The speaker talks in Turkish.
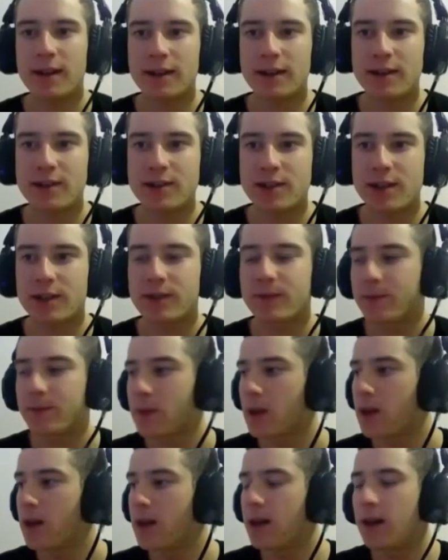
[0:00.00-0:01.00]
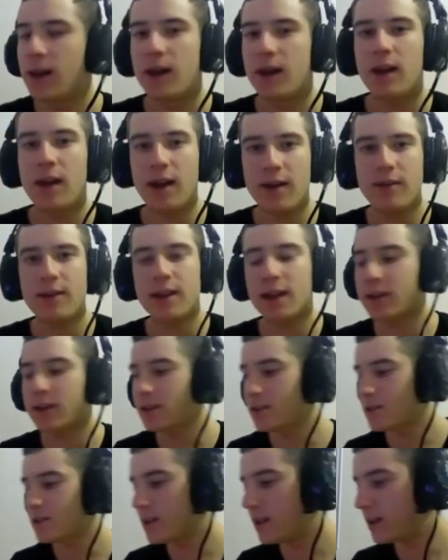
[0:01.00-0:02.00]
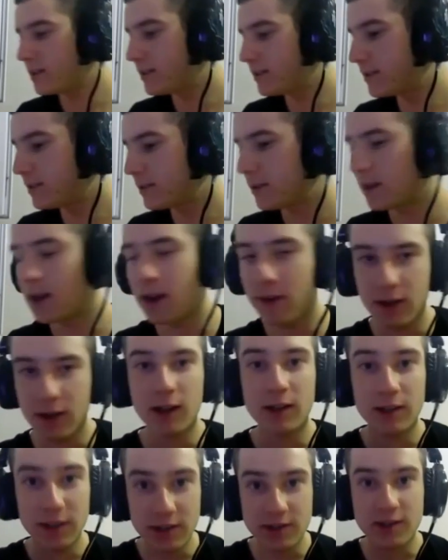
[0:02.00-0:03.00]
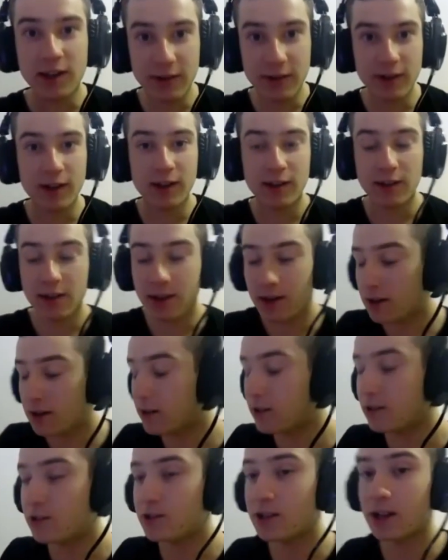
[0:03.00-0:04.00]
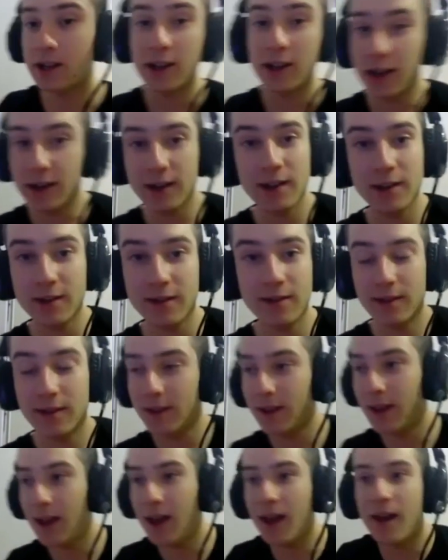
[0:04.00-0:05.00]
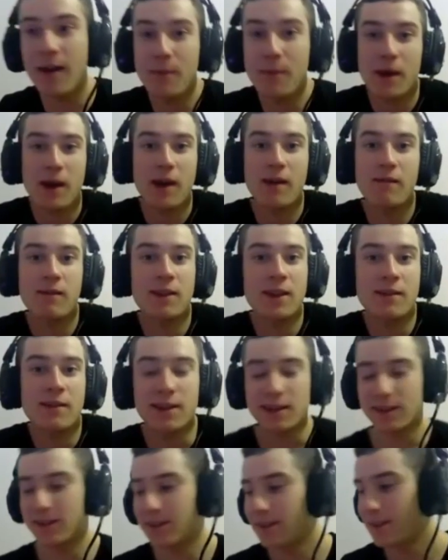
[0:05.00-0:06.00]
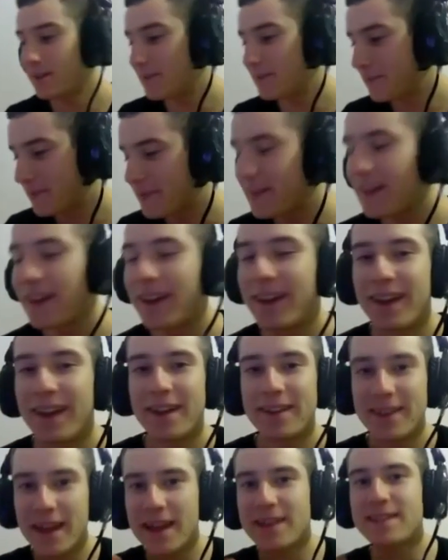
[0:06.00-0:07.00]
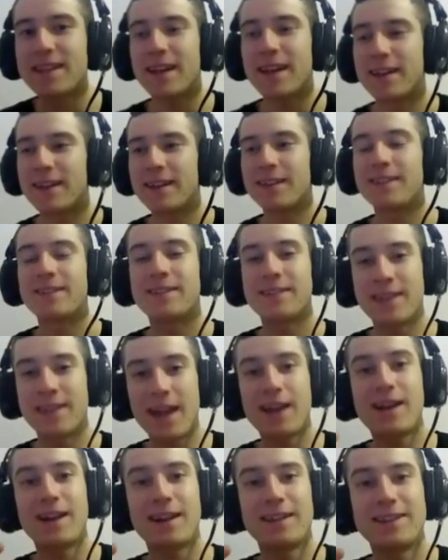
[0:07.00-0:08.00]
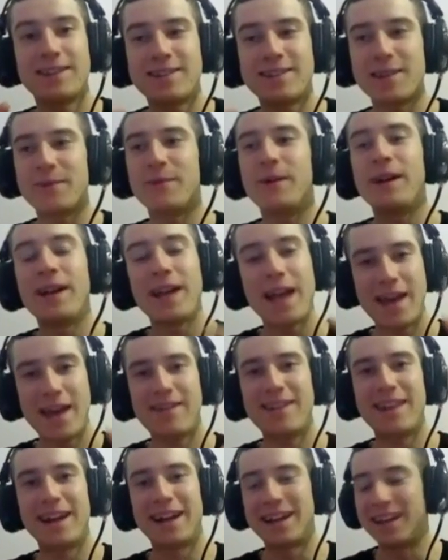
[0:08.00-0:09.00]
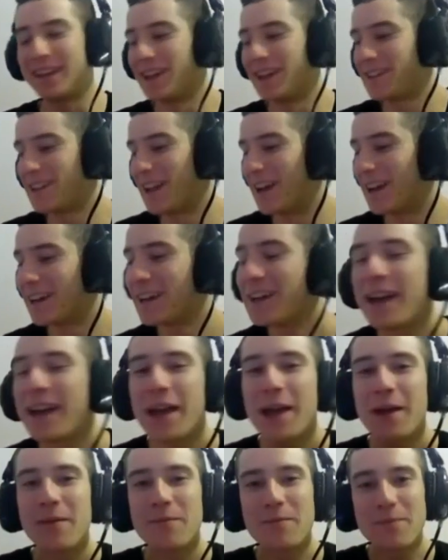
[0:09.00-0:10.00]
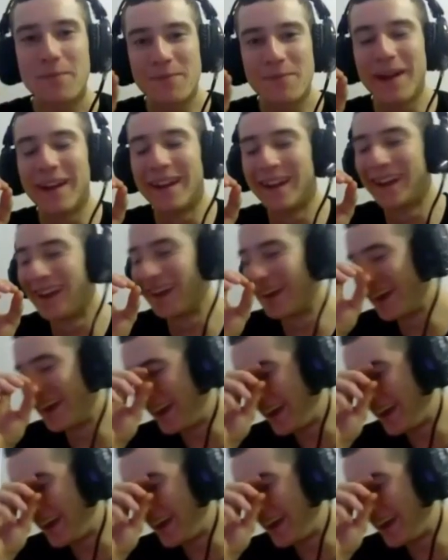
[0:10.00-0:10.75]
Evet arkadaşlar. Evet arkadaşlar. Evet arkadaşlar. Evet arkadaşlar. Evet, yani. Evet evet, evet evet evet. evet. Neyse. Aynen evet. Tekrar diyeceğim. Evet arkadaşlar. Evet arkadaşlar.